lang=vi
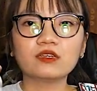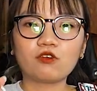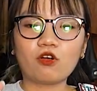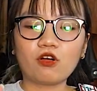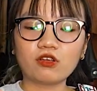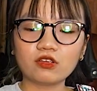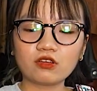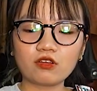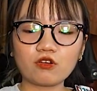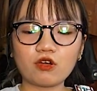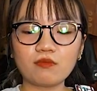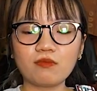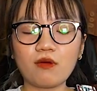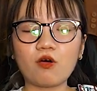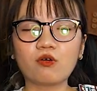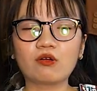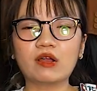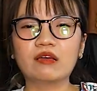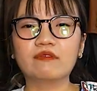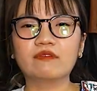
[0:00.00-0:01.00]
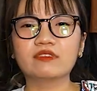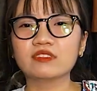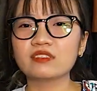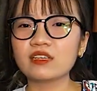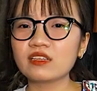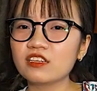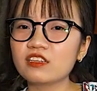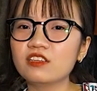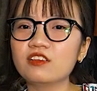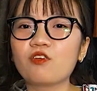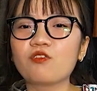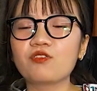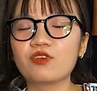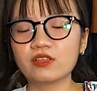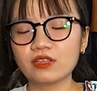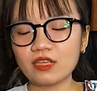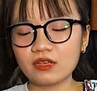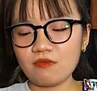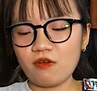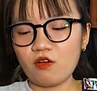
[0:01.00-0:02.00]
Có những cái con màu này và rất nhiều
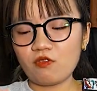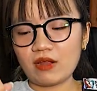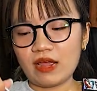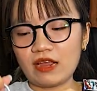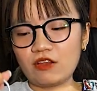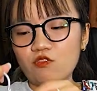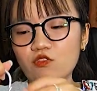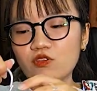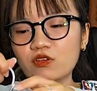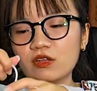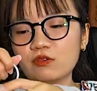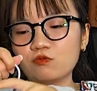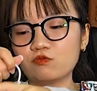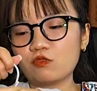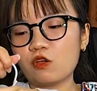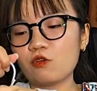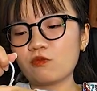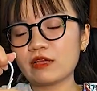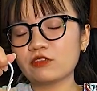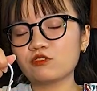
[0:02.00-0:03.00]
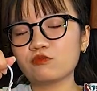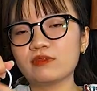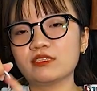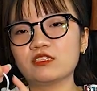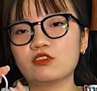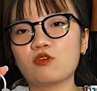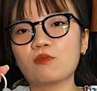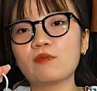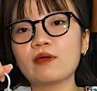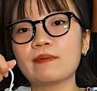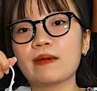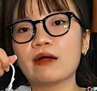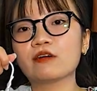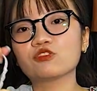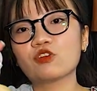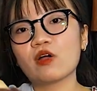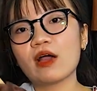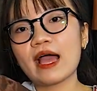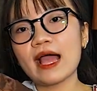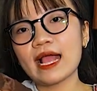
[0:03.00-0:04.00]
người thích màu này luôn. Hôm nay chúng mình sẽ có mềm áo
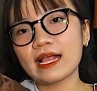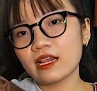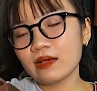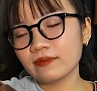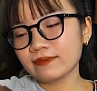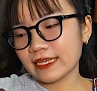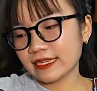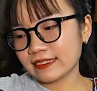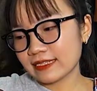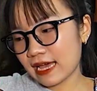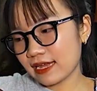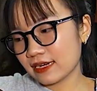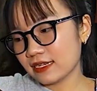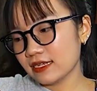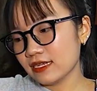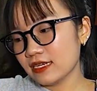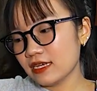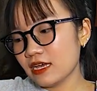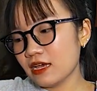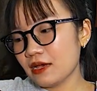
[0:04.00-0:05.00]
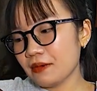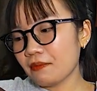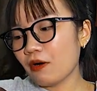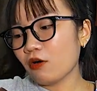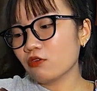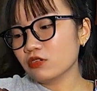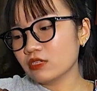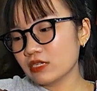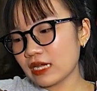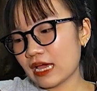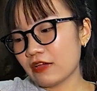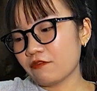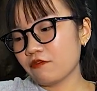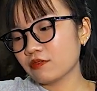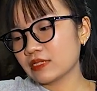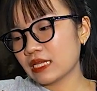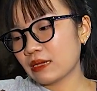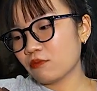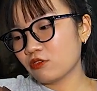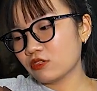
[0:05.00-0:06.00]
gió hai lớp dày dặn màu như này,
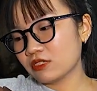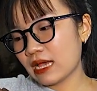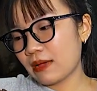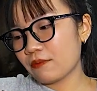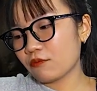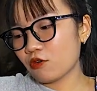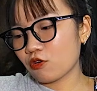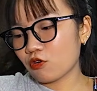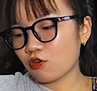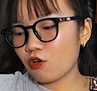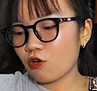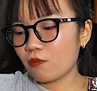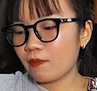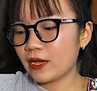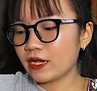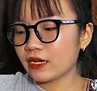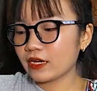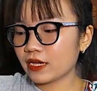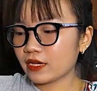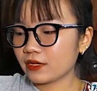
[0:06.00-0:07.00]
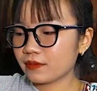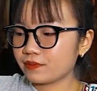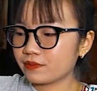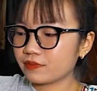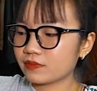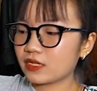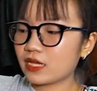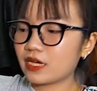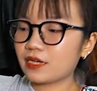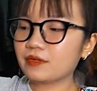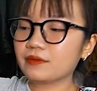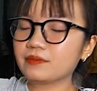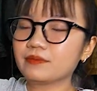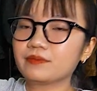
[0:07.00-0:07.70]
phong size một trăm của Kopink này. Đây.